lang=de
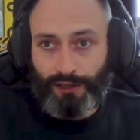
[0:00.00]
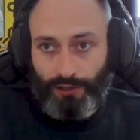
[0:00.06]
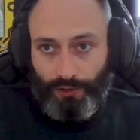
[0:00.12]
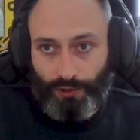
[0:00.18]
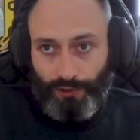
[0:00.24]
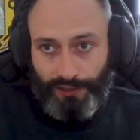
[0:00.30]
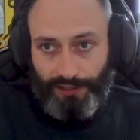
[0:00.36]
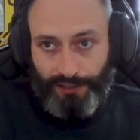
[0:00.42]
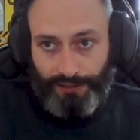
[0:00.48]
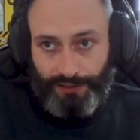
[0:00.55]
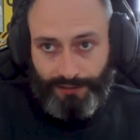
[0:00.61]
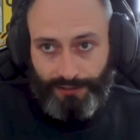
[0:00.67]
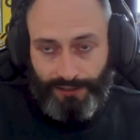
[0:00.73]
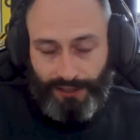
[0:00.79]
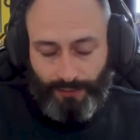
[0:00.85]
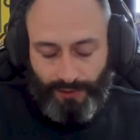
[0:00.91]

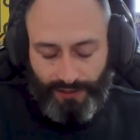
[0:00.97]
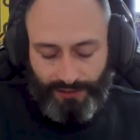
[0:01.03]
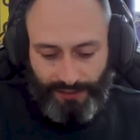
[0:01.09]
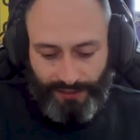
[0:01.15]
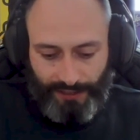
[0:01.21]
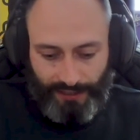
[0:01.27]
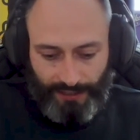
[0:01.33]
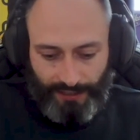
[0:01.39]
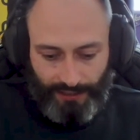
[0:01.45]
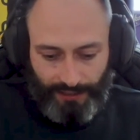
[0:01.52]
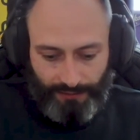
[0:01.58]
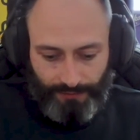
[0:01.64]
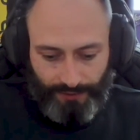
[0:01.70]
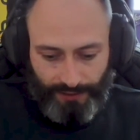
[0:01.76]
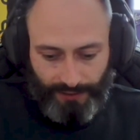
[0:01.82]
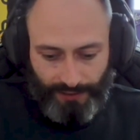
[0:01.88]
KollegInnen damals ja
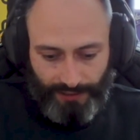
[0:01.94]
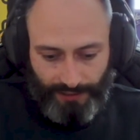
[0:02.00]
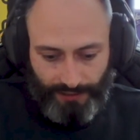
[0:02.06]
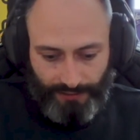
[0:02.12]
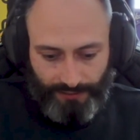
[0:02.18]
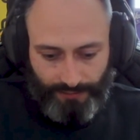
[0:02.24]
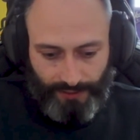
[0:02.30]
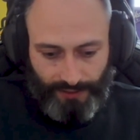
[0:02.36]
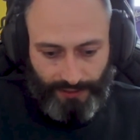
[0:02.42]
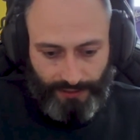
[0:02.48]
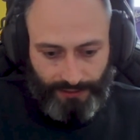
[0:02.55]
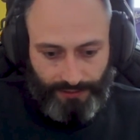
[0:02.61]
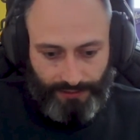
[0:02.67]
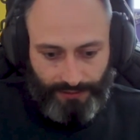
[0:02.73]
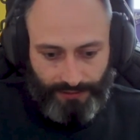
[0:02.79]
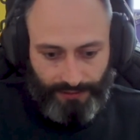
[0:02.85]
einfach äh,
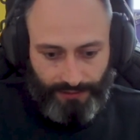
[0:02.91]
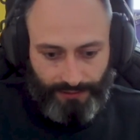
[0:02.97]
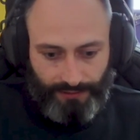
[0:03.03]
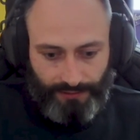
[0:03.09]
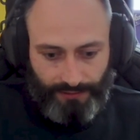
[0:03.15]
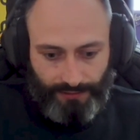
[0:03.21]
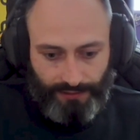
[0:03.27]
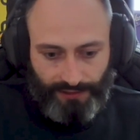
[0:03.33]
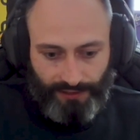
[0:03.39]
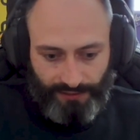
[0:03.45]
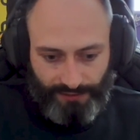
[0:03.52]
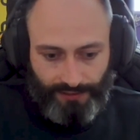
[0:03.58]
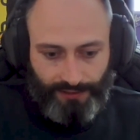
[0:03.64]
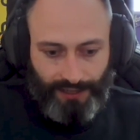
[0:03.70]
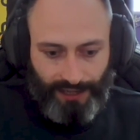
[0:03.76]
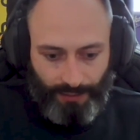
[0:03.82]
erstmal
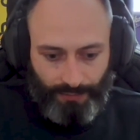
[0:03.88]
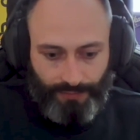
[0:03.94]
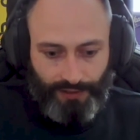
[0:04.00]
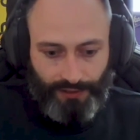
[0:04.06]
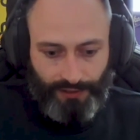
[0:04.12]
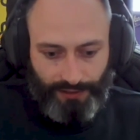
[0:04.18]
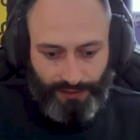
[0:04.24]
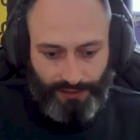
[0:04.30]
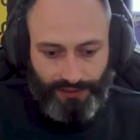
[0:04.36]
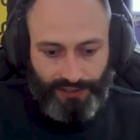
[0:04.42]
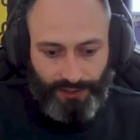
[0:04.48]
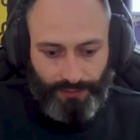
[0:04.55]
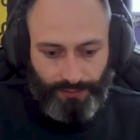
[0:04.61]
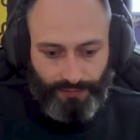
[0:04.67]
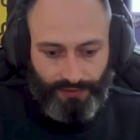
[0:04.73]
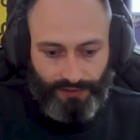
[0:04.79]
getestet haben in den
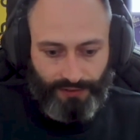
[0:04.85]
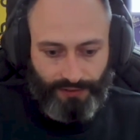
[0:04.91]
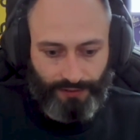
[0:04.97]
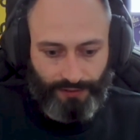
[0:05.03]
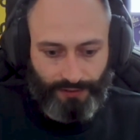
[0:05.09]
Teams,